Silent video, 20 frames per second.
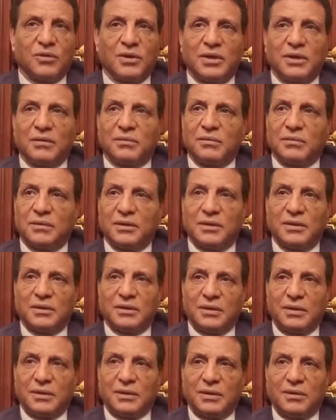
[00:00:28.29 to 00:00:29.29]

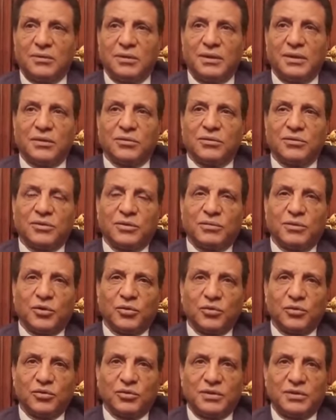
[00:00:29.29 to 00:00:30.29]
وانا يعني لو انا كنت
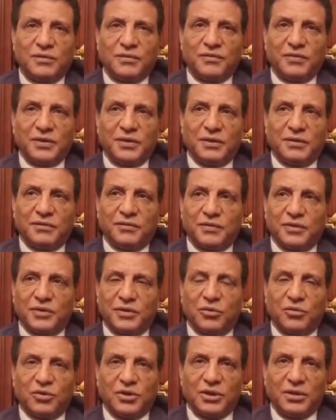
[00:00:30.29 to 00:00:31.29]
موجود في
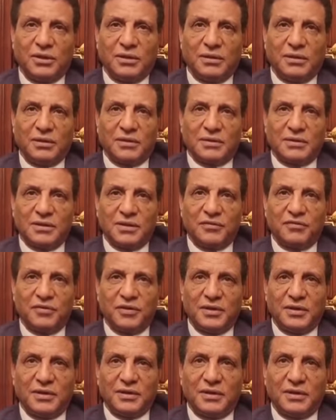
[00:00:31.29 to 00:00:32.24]
في توقيع سيف